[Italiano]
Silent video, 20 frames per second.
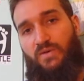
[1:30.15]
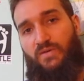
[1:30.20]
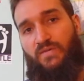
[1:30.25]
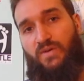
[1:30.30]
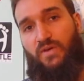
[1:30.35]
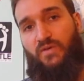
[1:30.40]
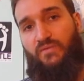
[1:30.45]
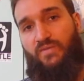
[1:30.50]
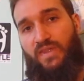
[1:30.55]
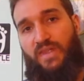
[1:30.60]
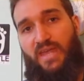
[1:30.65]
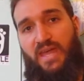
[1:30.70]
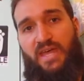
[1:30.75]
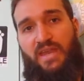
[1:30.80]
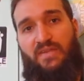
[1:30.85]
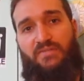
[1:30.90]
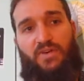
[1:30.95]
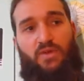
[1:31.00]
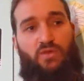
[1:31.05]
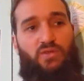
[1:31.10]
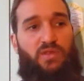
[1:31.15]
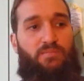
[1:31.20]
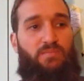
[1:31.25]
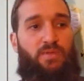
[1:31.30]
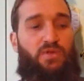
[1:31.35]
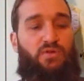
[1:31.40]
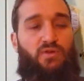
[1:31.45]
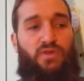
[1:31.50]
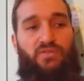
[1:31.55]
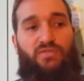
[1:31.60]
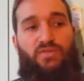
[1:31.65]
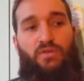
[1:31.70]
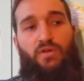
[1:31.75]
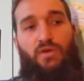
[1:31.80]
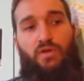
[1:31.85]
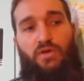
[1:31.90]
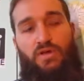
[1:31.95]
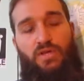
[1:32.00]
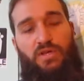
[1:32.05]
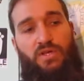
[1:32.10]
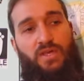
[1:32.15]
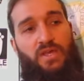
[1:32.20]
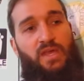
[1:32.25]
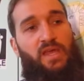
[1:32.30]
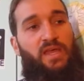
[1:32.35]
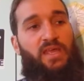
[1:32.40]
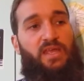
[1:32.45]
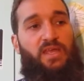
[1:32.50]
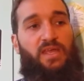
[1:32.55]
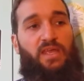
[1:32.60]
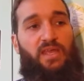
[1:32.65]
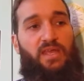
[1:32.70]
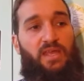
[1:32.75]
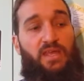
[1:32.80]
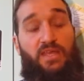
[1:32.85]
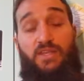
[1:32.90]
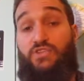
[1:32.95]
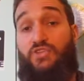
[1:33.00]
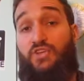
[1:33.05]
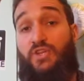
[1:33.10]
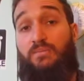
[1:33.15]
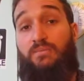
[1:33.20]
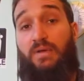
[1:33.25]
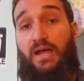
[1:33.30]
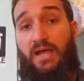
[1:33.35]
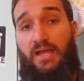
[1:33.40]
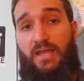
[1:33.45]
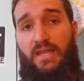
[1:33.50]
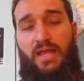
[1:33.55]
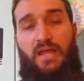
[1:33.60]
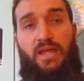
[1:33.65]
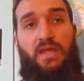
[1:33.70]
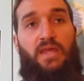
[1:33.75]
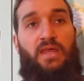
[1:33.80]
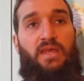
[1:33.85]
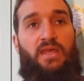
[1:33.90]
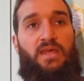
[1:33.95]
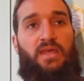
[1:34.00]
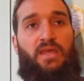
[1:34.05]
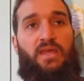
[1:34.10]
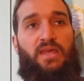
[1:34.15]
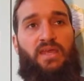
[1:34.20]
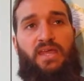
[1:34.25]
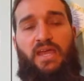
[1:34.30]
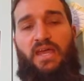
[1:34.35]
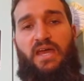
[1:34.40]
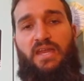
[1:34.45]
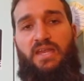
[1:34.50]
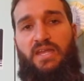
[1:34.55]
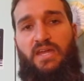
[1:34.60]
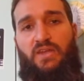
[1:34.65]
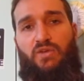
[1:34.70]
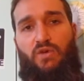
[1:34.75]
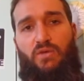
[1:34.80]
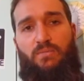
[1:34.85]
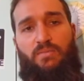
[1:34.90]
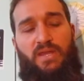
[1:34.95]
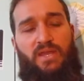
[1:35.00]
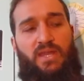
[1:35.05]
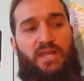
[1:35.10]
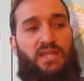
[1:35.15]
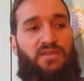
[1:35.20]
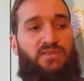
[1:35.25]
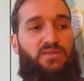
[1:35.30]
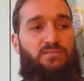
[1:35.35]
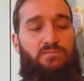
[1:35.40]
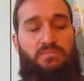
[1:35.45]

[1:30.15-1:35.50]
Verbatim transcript: vi farò vedere, farò dei piccoli vlog eh, in Germania eh, che caricherò in maniera